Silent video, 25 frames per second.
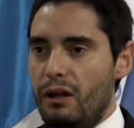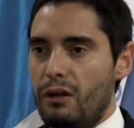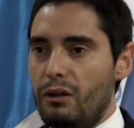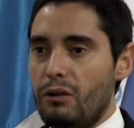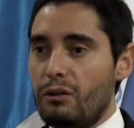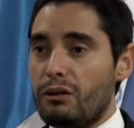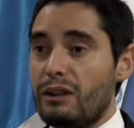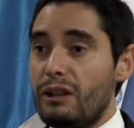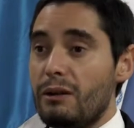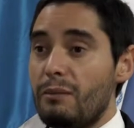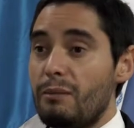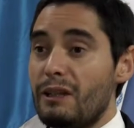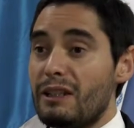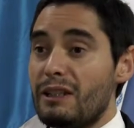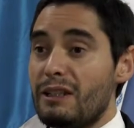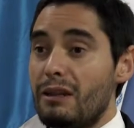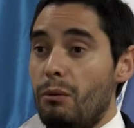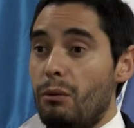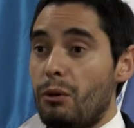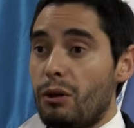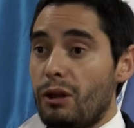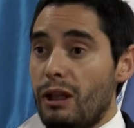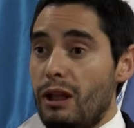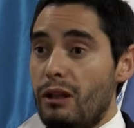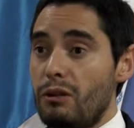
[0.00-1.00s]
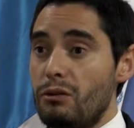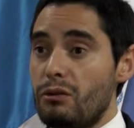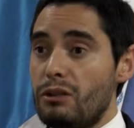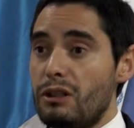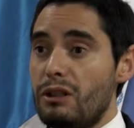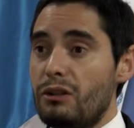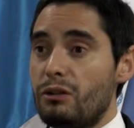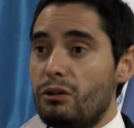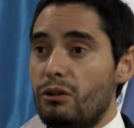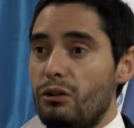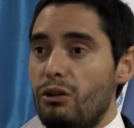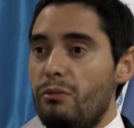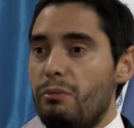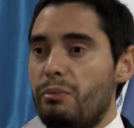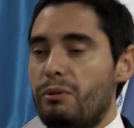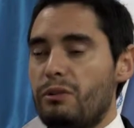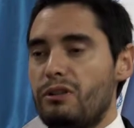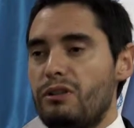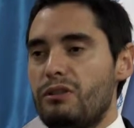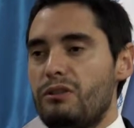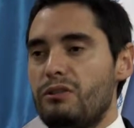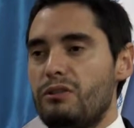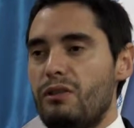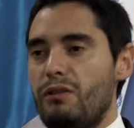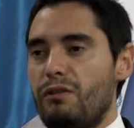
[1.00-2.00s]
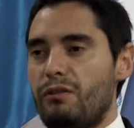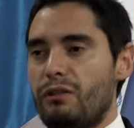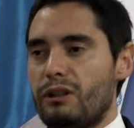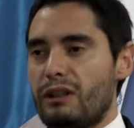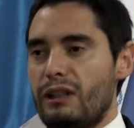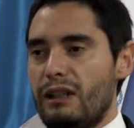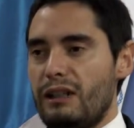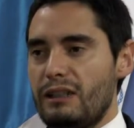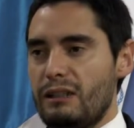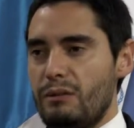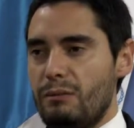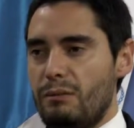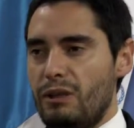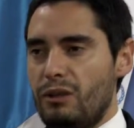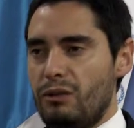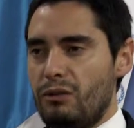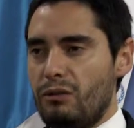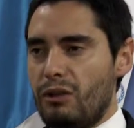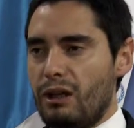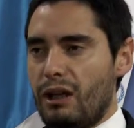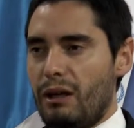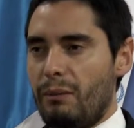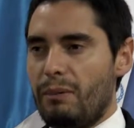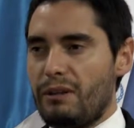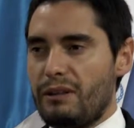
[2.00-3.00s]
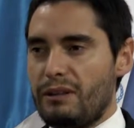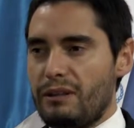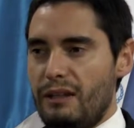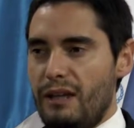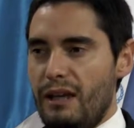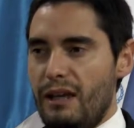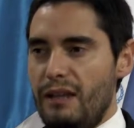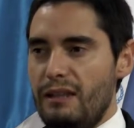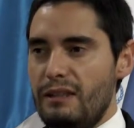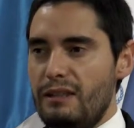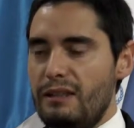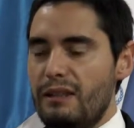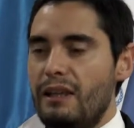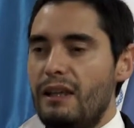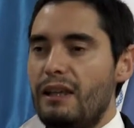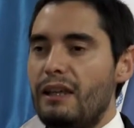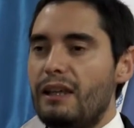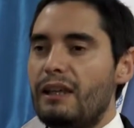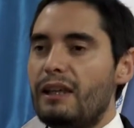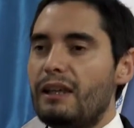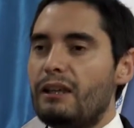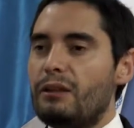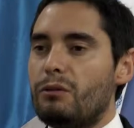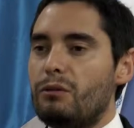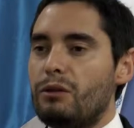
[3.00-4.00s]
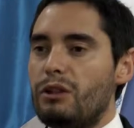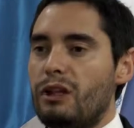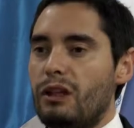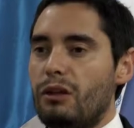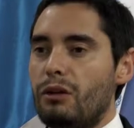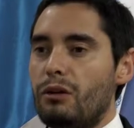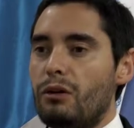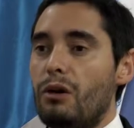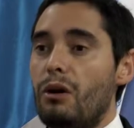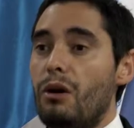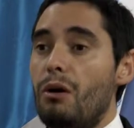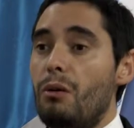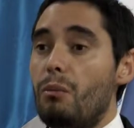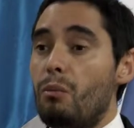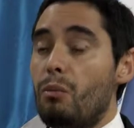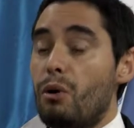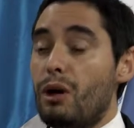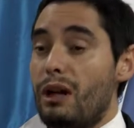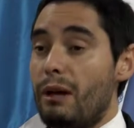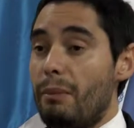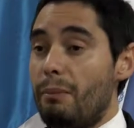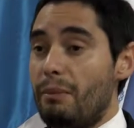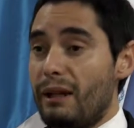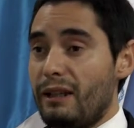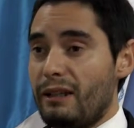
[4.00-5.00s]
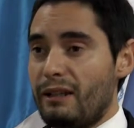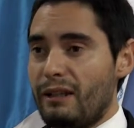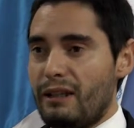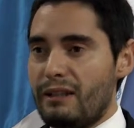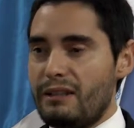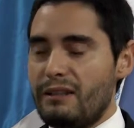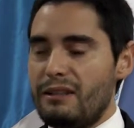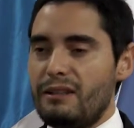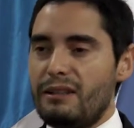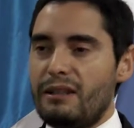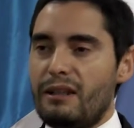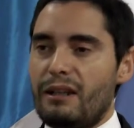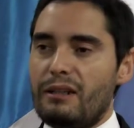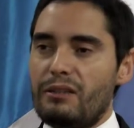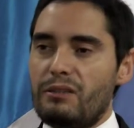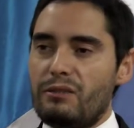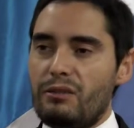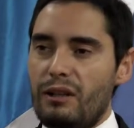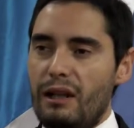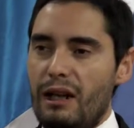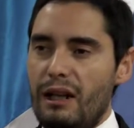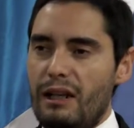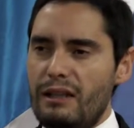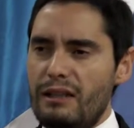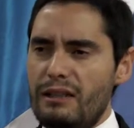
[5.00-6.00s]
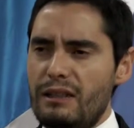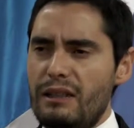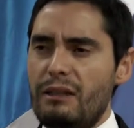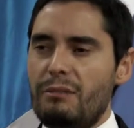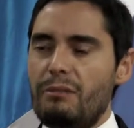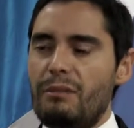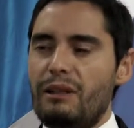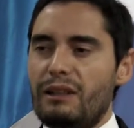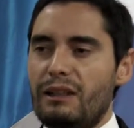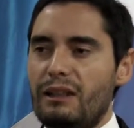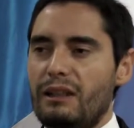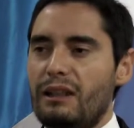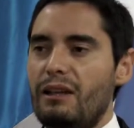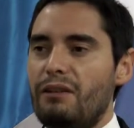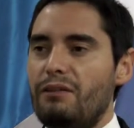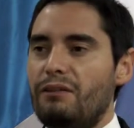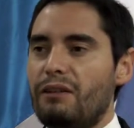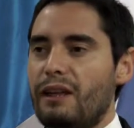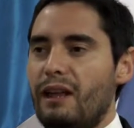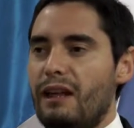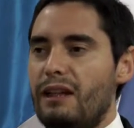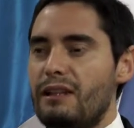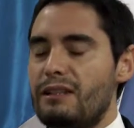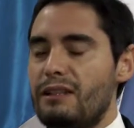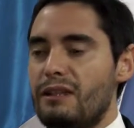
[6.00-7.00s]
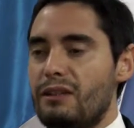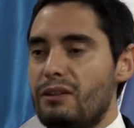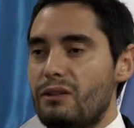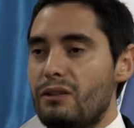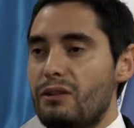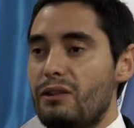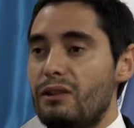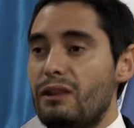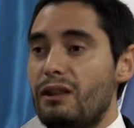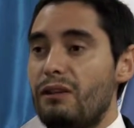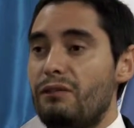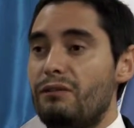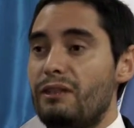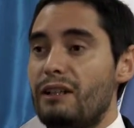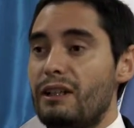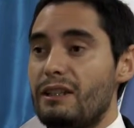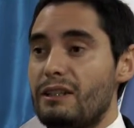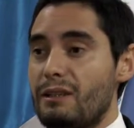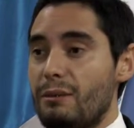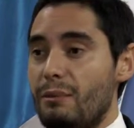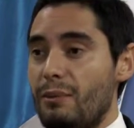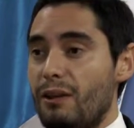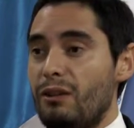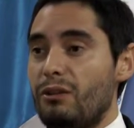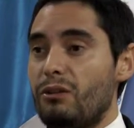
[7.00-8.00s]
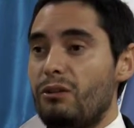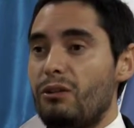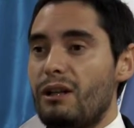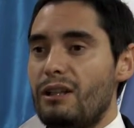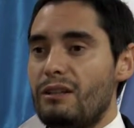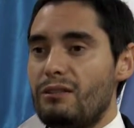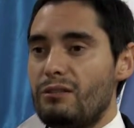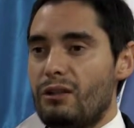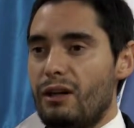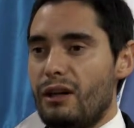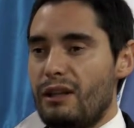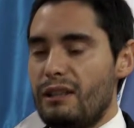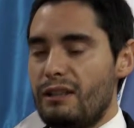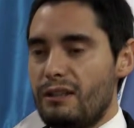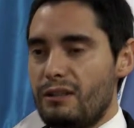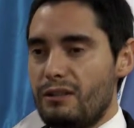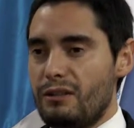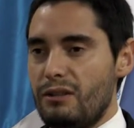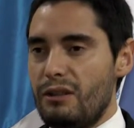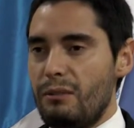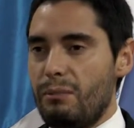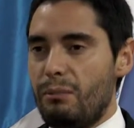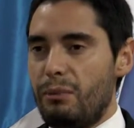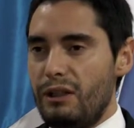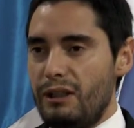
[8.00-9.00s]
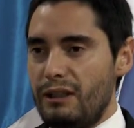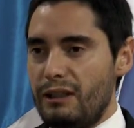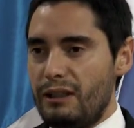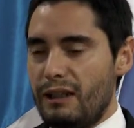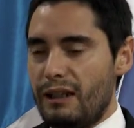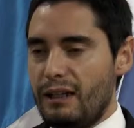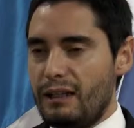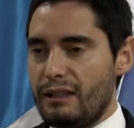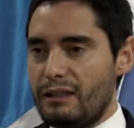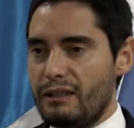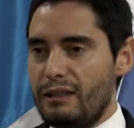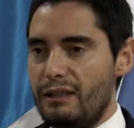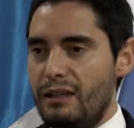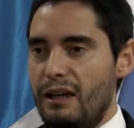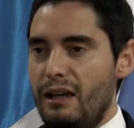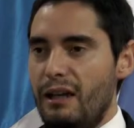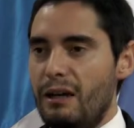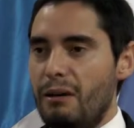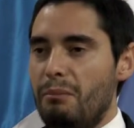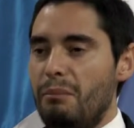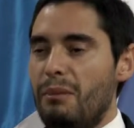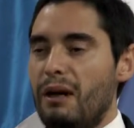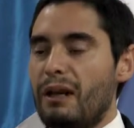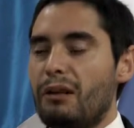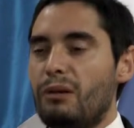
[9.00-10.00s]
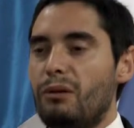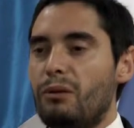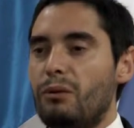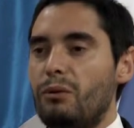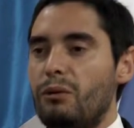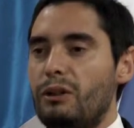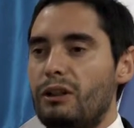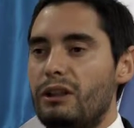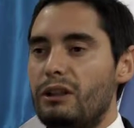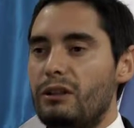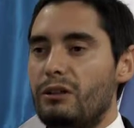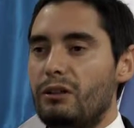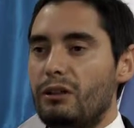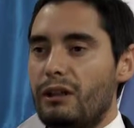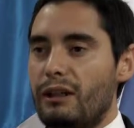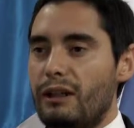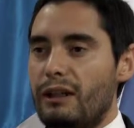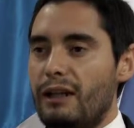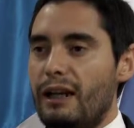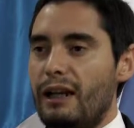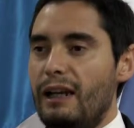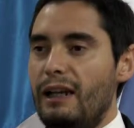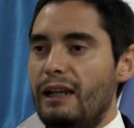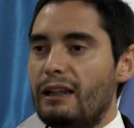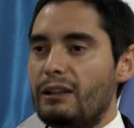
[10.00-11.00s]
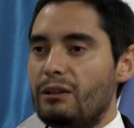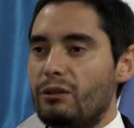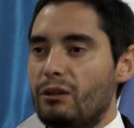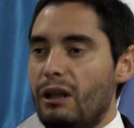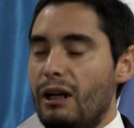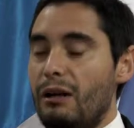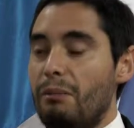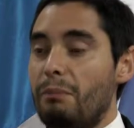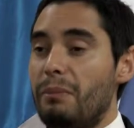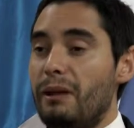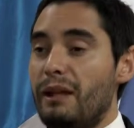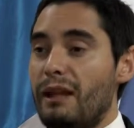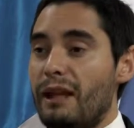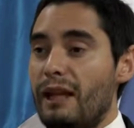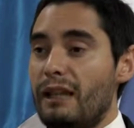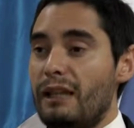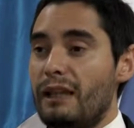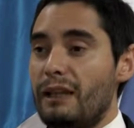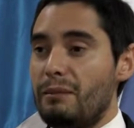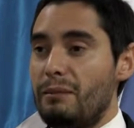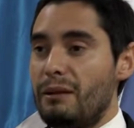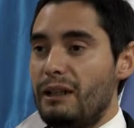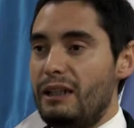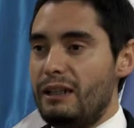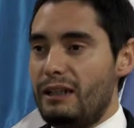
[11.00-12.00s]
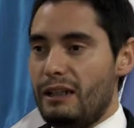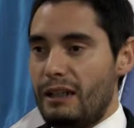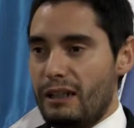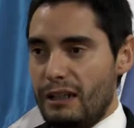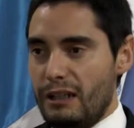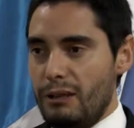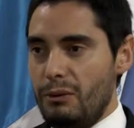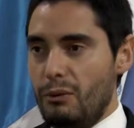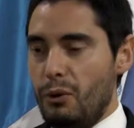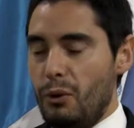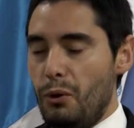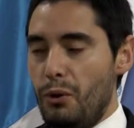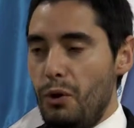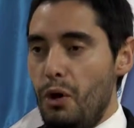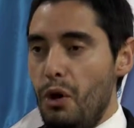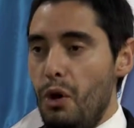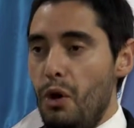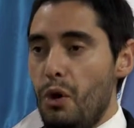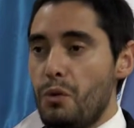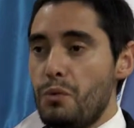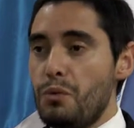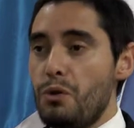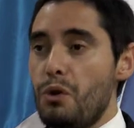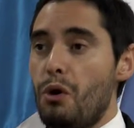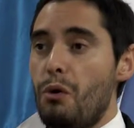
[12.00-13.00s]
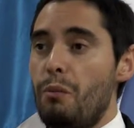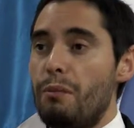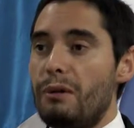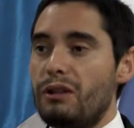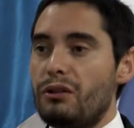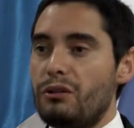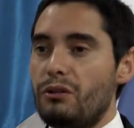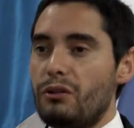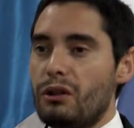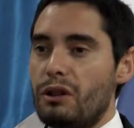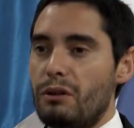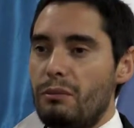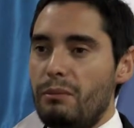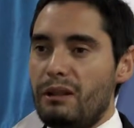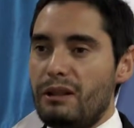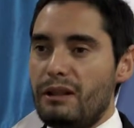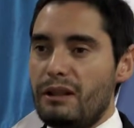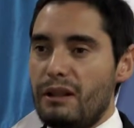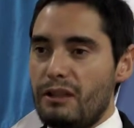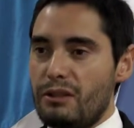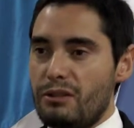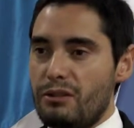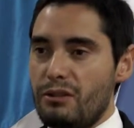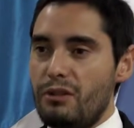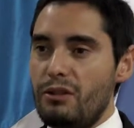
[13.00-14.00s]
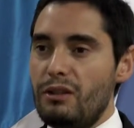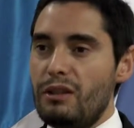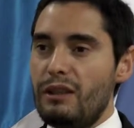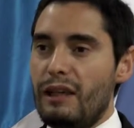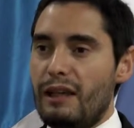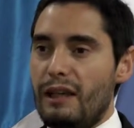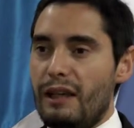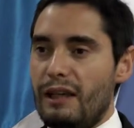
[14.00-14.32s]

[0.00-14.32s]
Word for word: Los temas abordados en todo el proceso de fortalecimiento de capacidades incluyeron buenas prácticas internacionales en materia de fiscalización del financiamiento de las organizaciones políticas, marco jurídico general electoral penal y administrativo, nuevos métodos de investigación y